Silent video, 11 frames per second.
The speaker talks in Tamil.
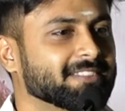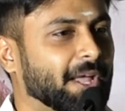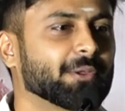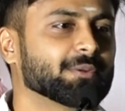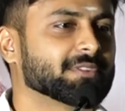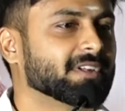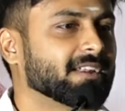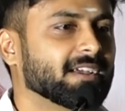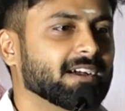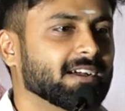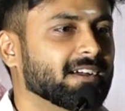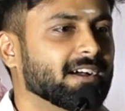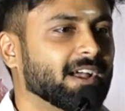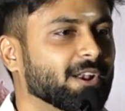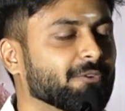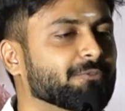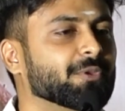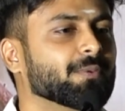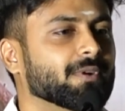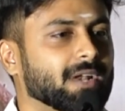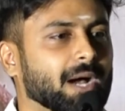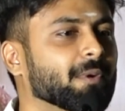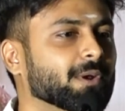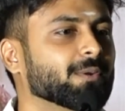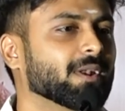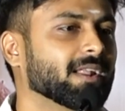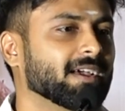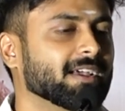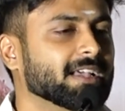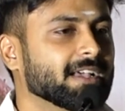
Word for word: தேங்க்யூ சார் ஐ லவ் யூ நான் மட்டும் இல்லை